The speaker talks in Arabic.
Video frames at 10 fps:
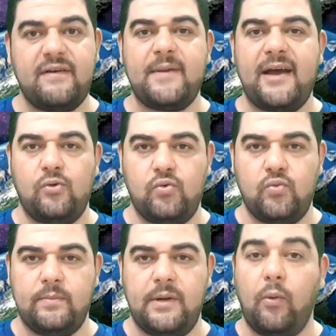
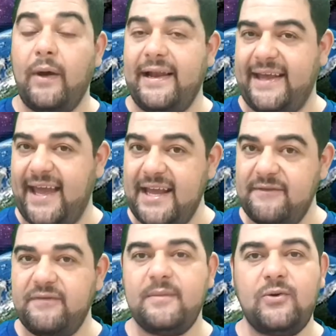فمعلوم
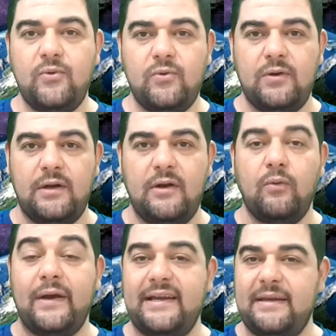والكيف مجهول
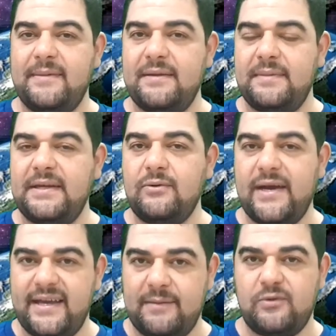والإيمان به
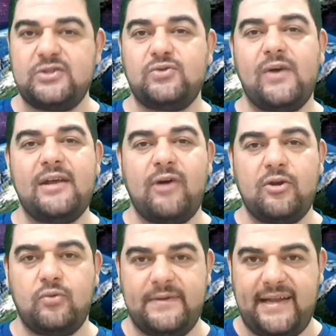واجب والسؤال
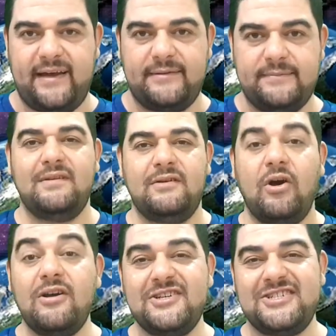عنه بدعة
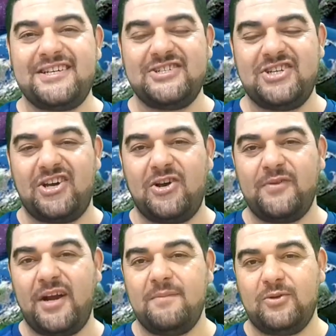قال الشيخ
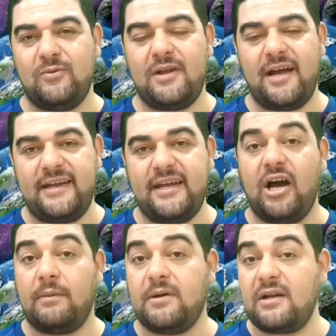الشعراوي رحمة الله عليه
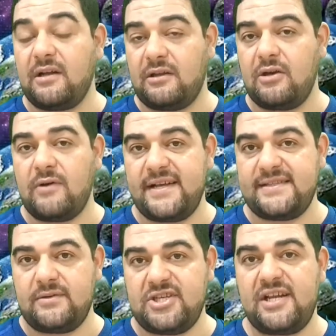أخبرنا الله
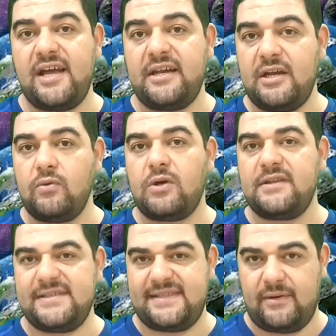عز وجل أنه
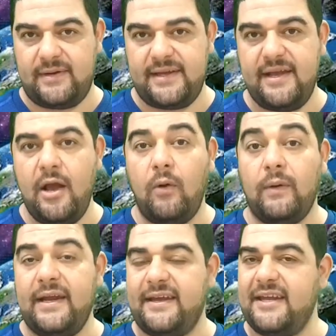قد استوى
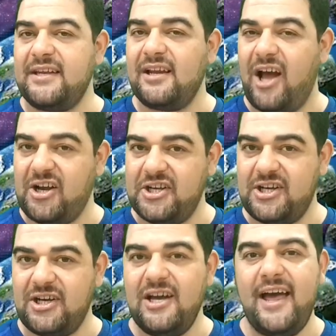ولكن
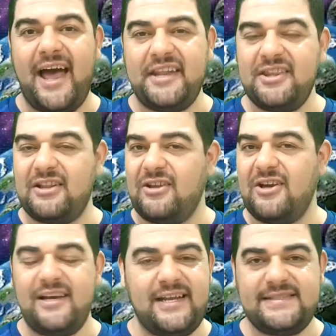الحقيقة أن
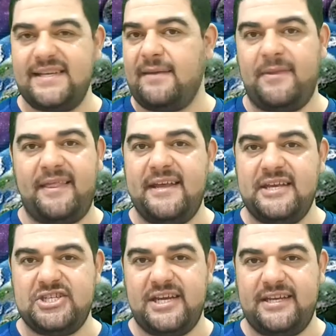الله ليس كمثله
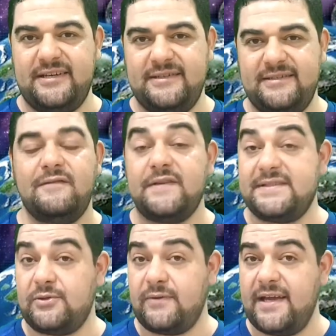شيء
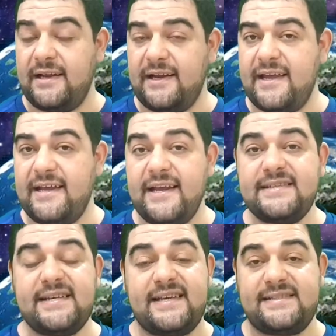فاستواء الله
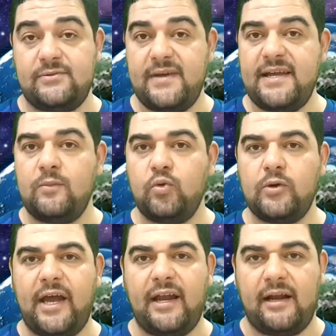ليس كاستواء
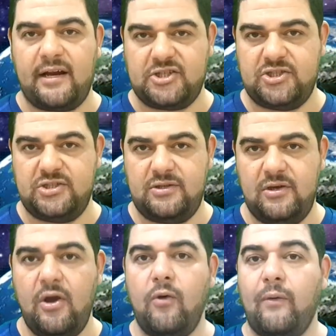الملوك على العرش
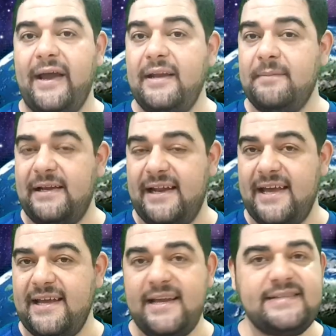وعلم
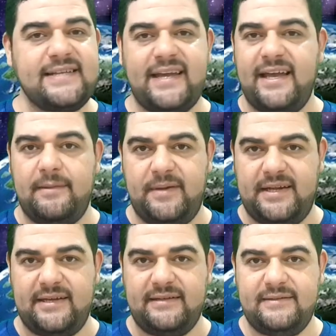الله ليس
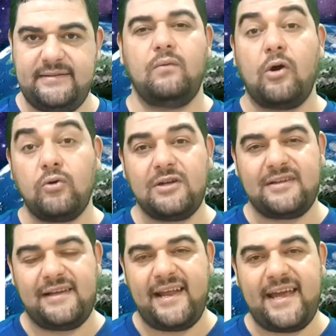كعلمنا وقدرة
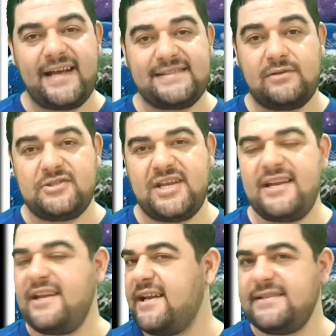الله عز
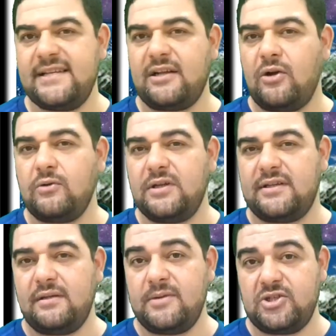وجل ليست كقدرة
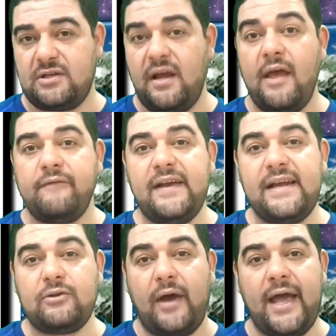البشر فلا
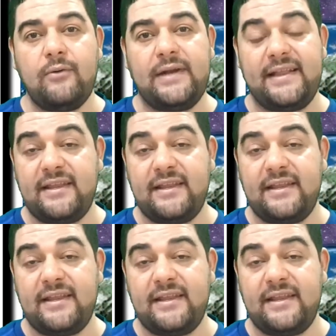تحاول أن